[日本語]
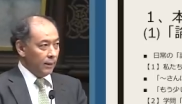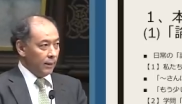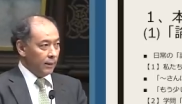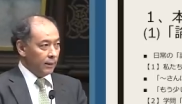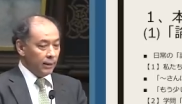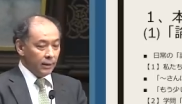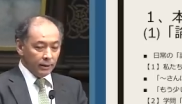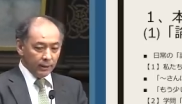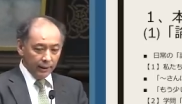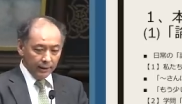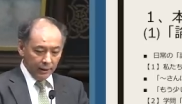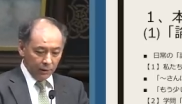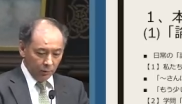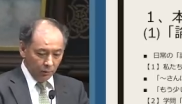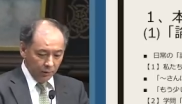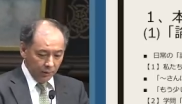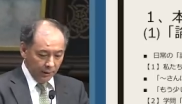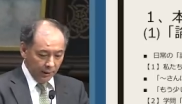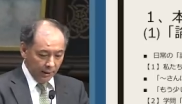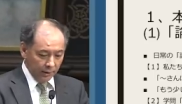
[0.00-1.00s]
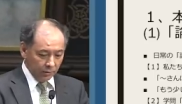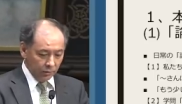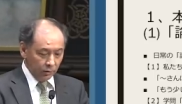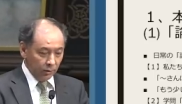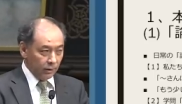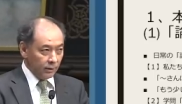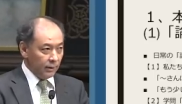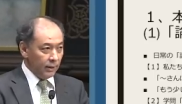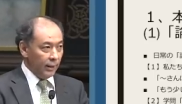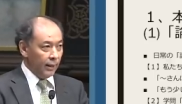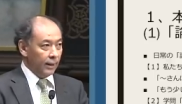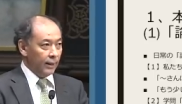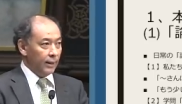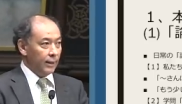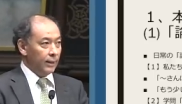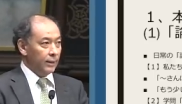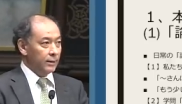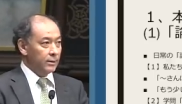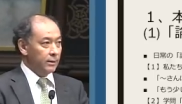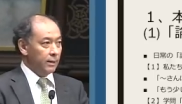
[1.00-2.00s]
現代で論理学といって、
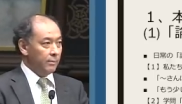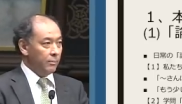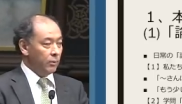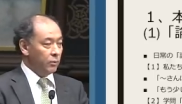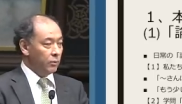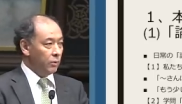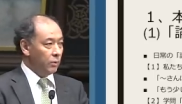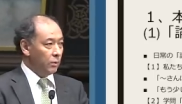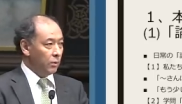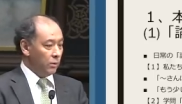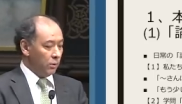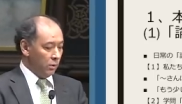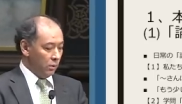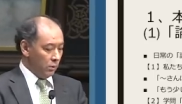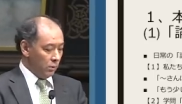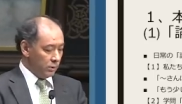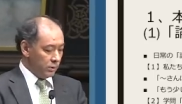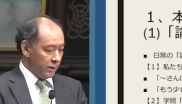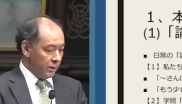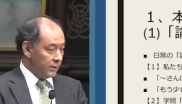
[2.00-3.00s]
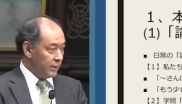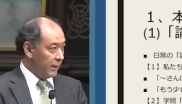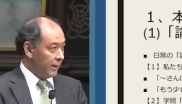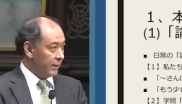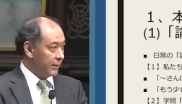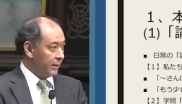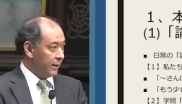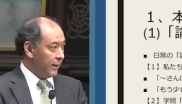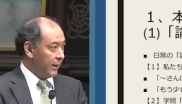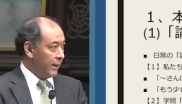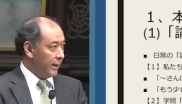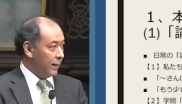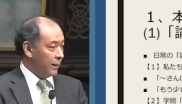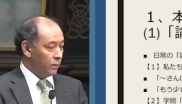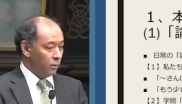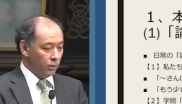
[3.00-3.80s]
え専門の先生方が